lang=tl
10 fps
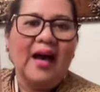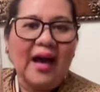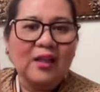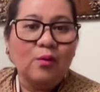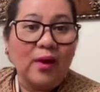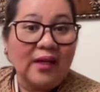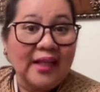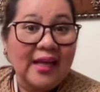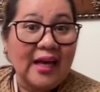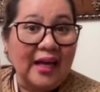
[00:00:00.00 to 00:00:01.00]
At huwag
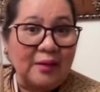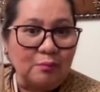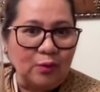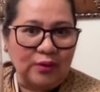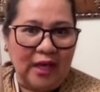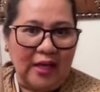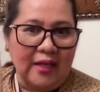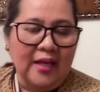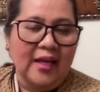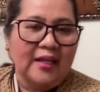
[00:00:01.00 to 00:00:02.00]
din
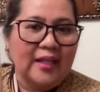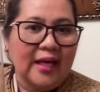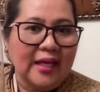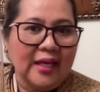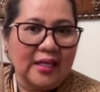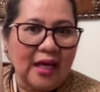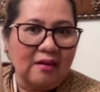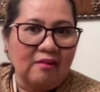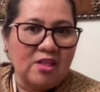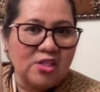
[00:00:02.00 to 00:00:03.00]
kalimutan na
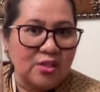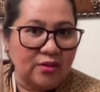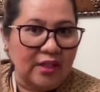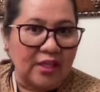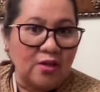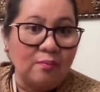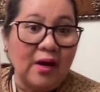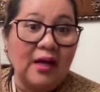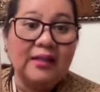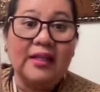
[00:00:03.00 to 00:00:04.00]
i-encourage nyo din yung
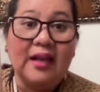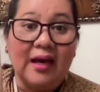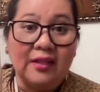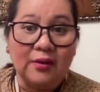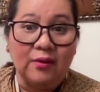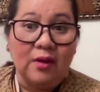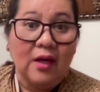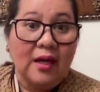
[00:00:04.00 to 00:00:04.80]
mga tinag nyo